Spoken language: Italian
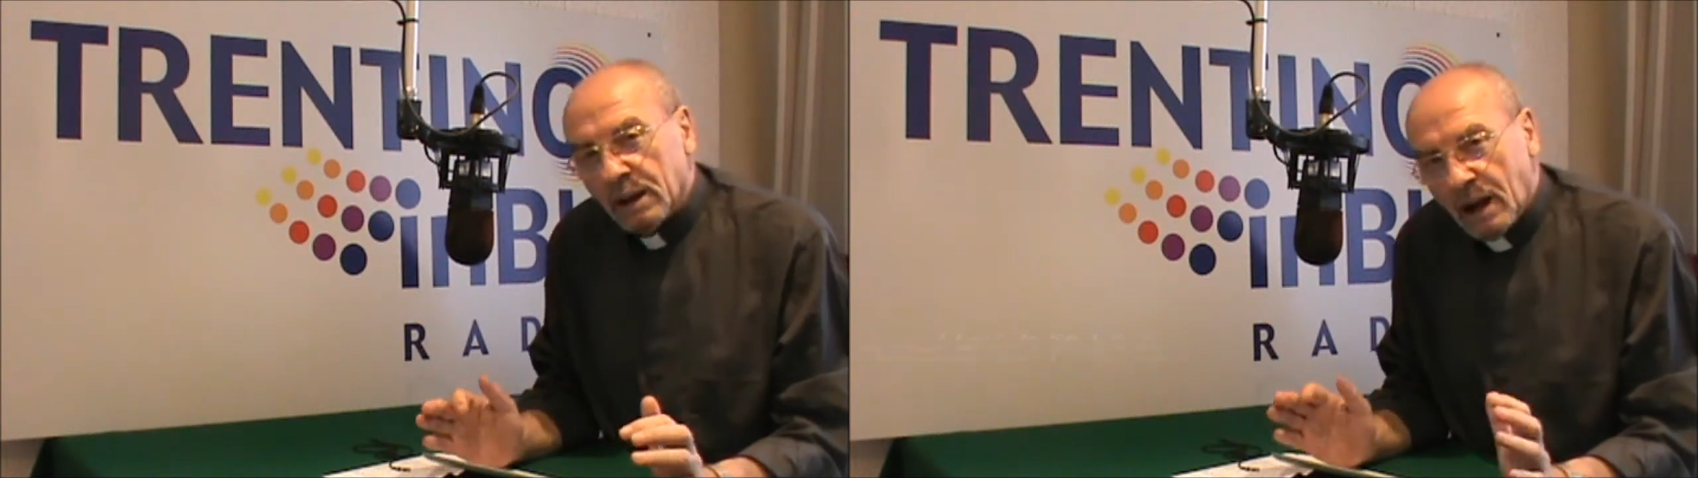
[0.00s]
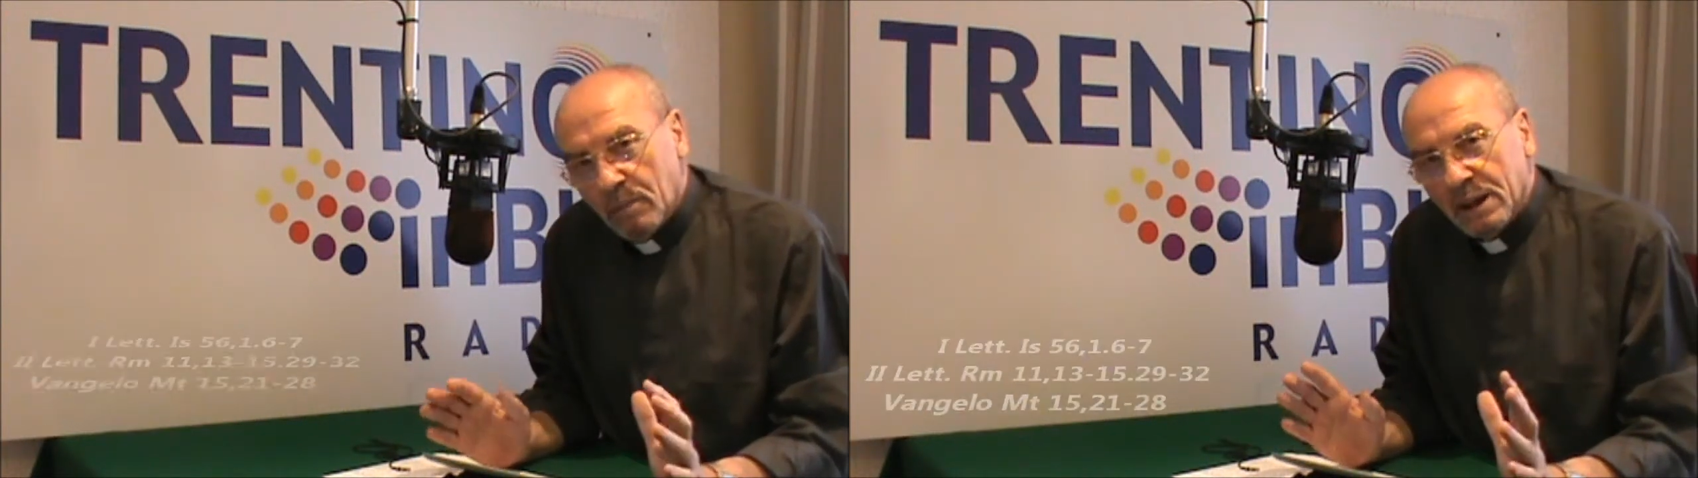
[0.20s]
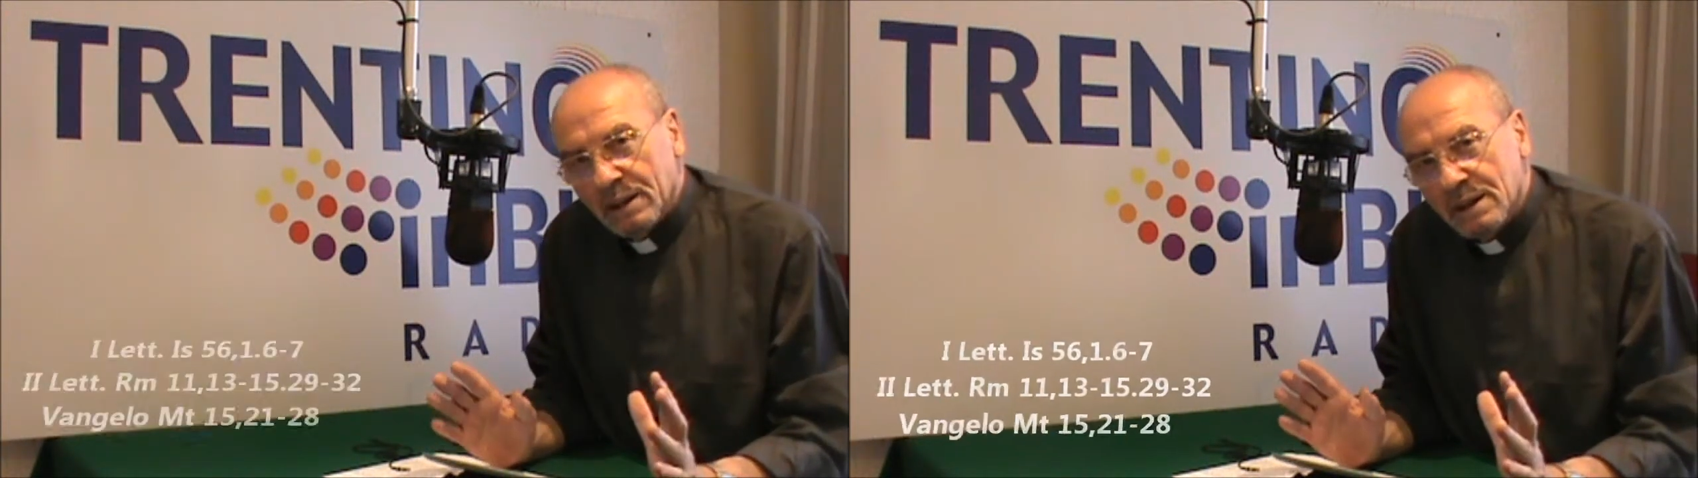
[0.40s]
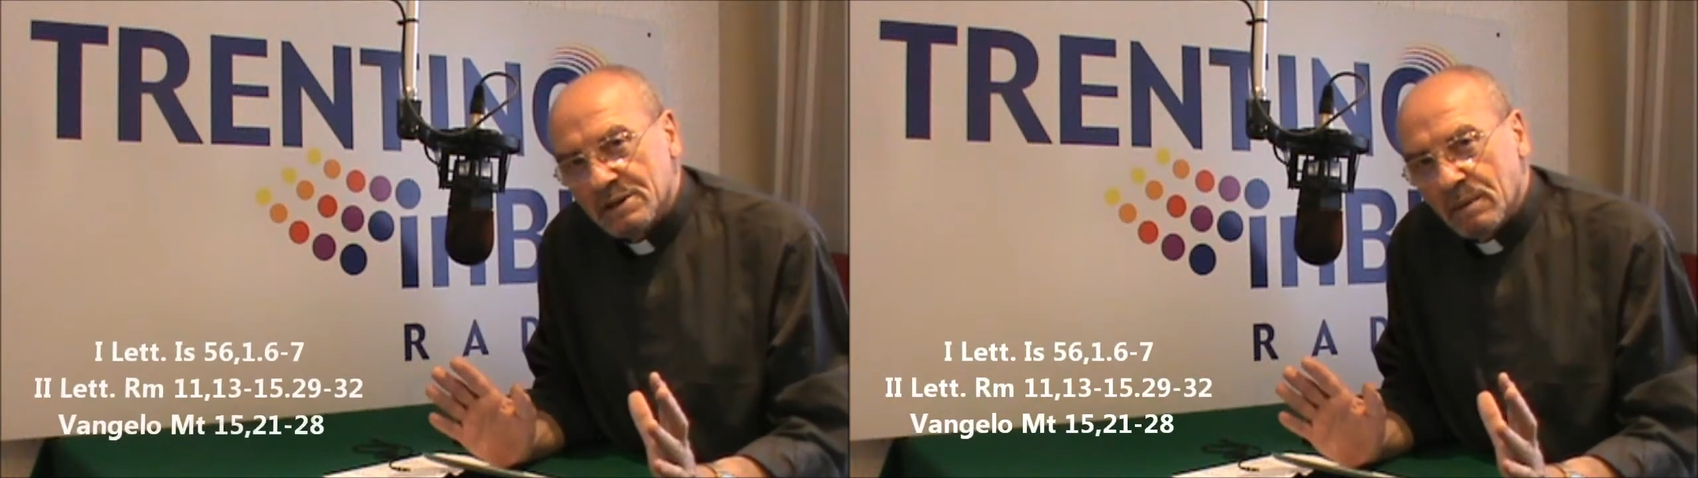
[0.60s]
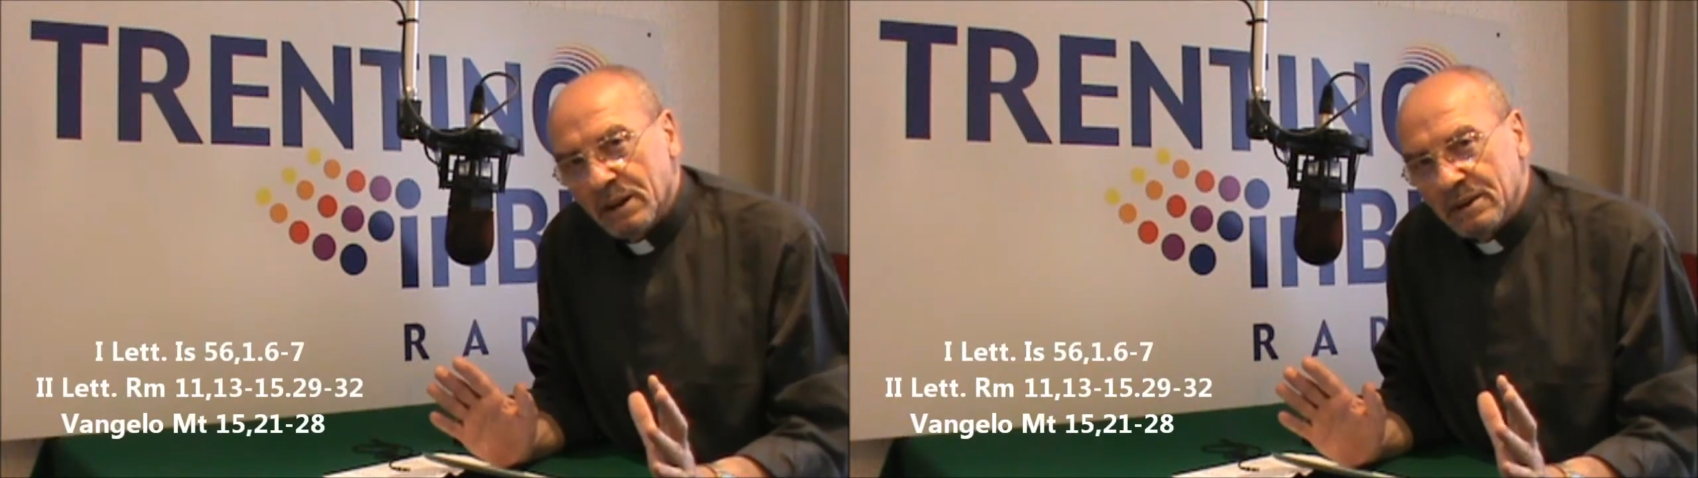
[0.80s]
cambia
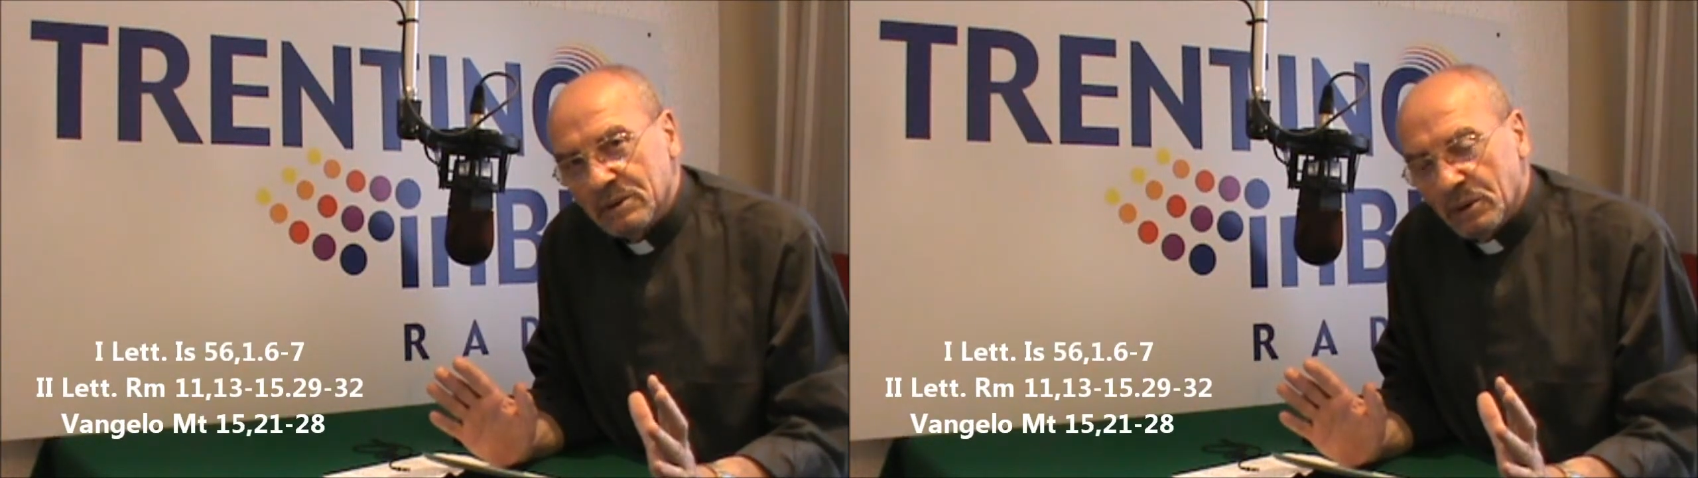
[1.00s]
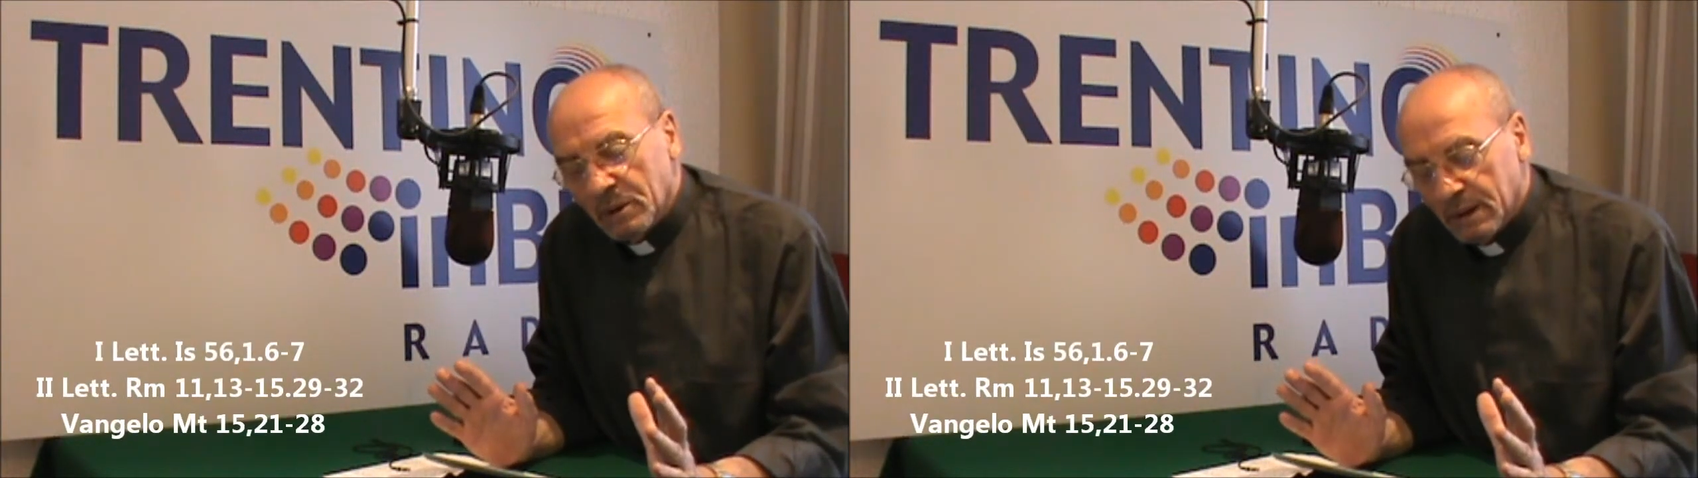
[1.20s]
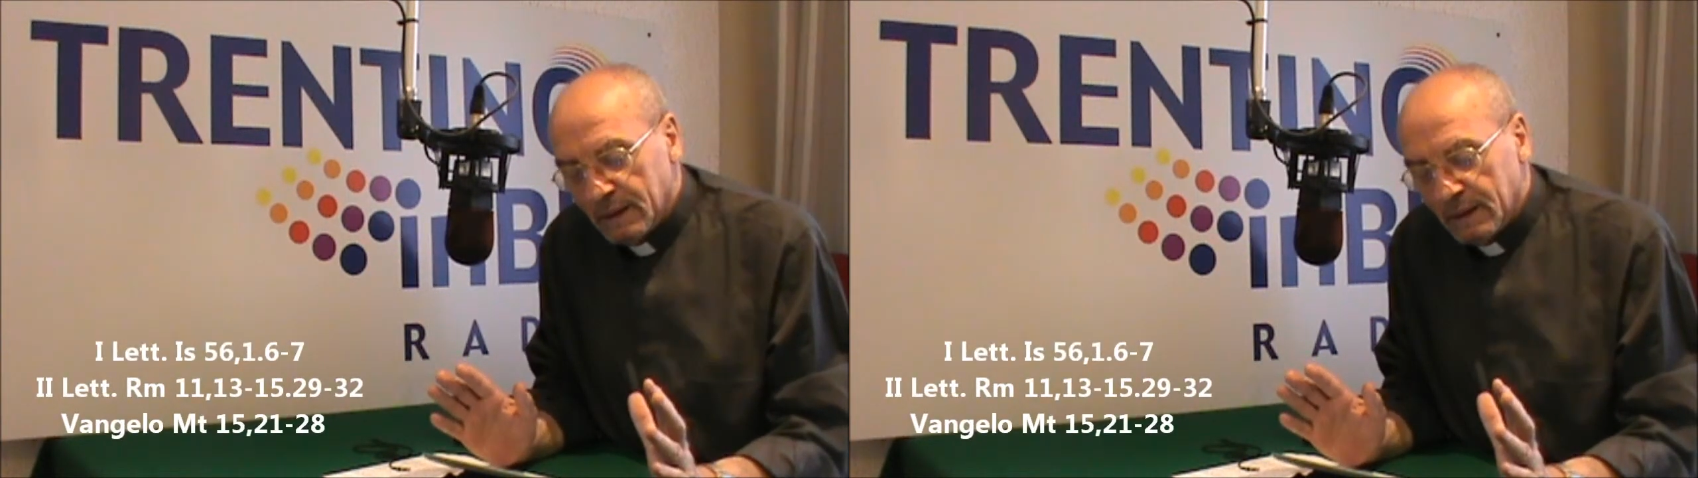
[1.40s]
atteggiamento.